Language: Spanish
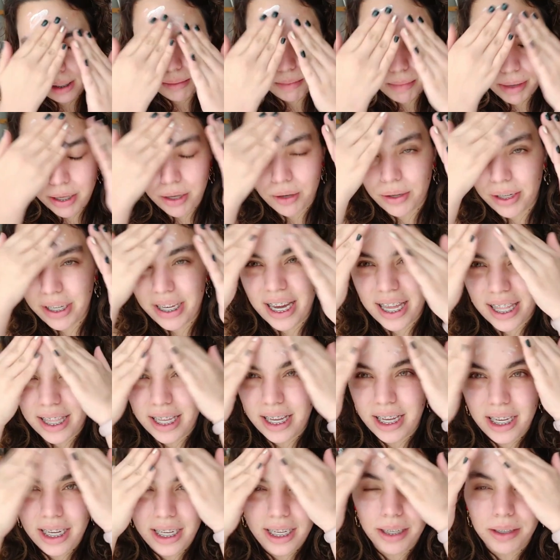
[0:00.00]
la mayoría
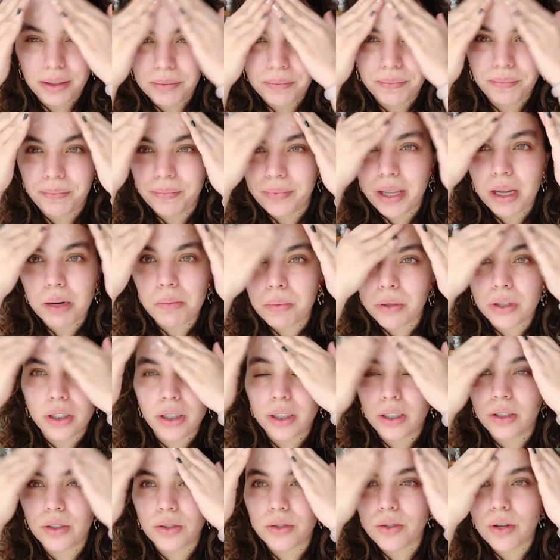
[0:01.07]
del
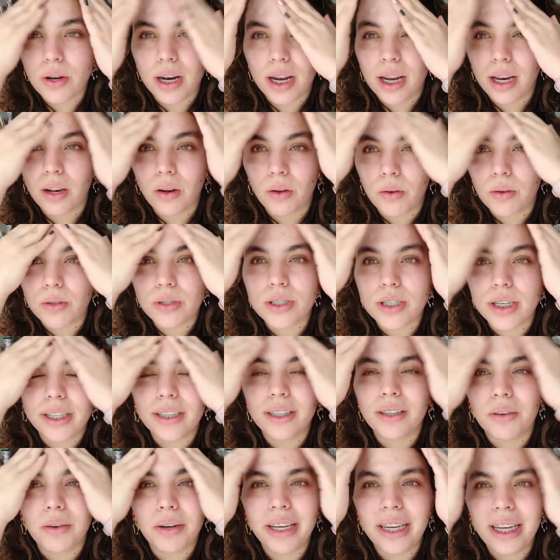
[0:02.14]
protector solar lo
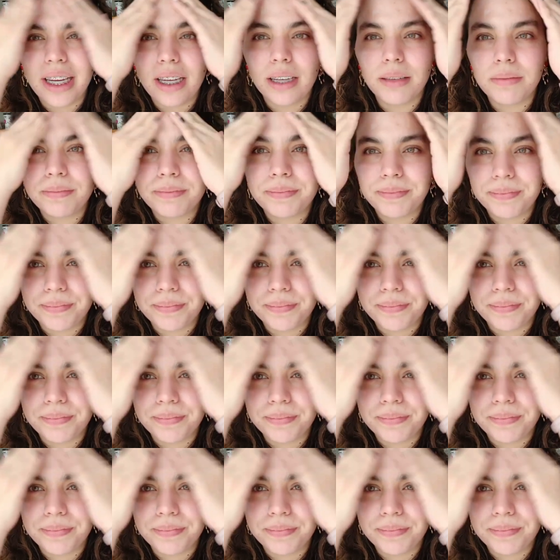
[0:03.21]
concentro ahí